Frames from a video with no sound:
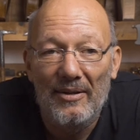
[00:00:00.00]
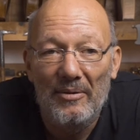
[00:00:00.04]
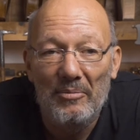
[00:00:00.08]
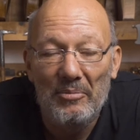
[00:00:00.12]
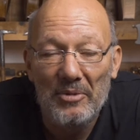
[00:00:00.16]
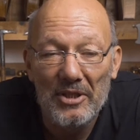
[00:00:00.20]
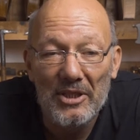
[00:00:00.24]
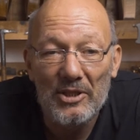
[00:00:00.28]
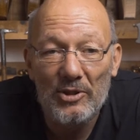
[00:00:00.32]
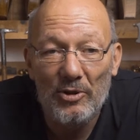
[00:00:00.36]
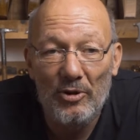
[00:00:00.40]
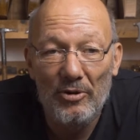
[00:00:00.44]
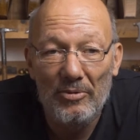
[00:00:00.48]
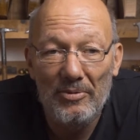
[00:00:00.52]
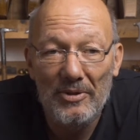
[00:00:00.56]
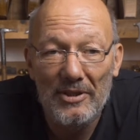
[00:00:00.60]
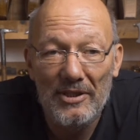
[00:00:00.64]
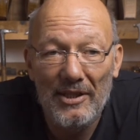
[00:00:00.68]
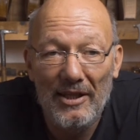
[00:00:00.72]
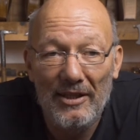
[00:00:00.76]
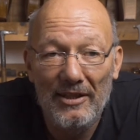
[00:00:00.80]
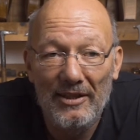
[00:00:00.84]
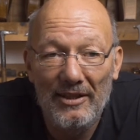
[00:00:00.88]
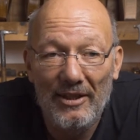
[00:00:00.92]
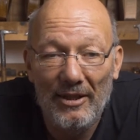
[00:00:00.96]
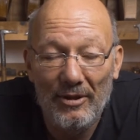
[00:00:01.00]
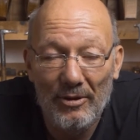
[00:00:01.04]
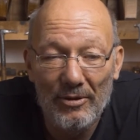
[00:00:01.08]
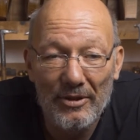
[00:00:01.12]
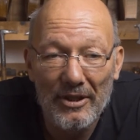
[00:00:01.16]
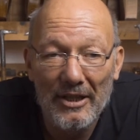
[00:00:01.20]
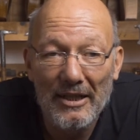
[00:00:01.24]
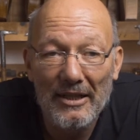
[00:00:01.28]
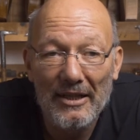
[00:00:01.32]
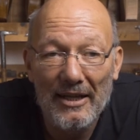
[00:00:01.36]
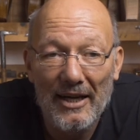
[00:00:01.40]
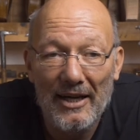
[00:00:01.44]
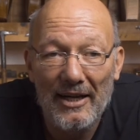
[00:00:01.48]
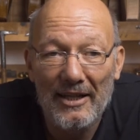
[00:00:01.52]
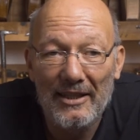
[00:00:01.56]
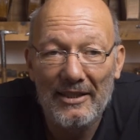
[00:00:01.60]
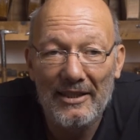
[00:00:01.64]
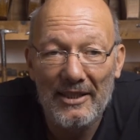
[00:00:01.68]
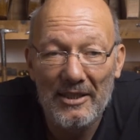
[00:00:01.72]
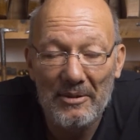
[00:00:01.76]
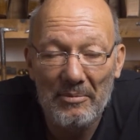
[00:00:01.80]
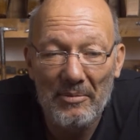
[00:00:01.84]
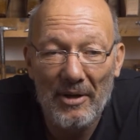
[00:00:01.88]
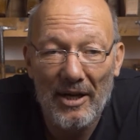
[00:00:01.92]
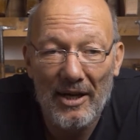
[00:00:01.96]
Wir selber sind in der glücklichen Lage,
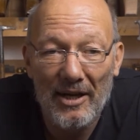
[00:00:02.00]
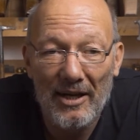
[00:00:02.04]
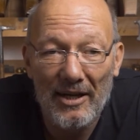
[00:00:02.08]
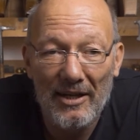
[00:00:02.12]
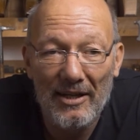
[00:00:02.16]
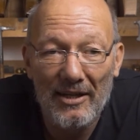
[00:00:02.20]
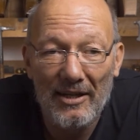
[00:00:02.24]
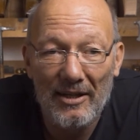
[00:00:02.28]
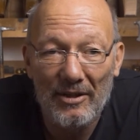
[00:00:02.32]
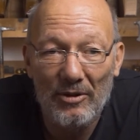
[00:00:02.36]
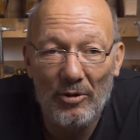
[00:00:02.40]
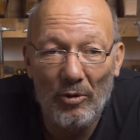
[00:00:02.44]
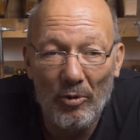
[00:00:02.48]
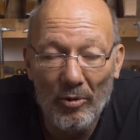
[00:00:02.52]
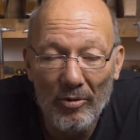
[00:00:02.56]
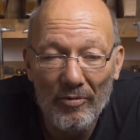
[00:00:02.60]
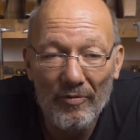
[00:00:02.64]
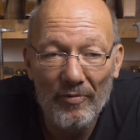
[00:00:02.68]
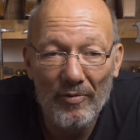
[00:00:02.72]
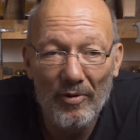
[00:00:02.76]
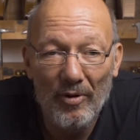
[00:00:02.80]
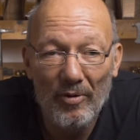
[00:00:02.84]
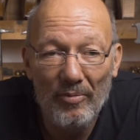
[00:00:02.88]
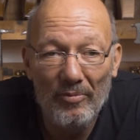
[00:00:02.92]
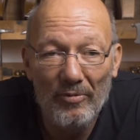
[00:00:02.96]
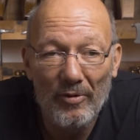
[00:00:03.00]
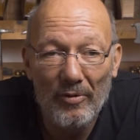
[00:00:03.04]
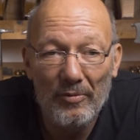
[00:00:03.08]
dass wir auch einen Ofen haben,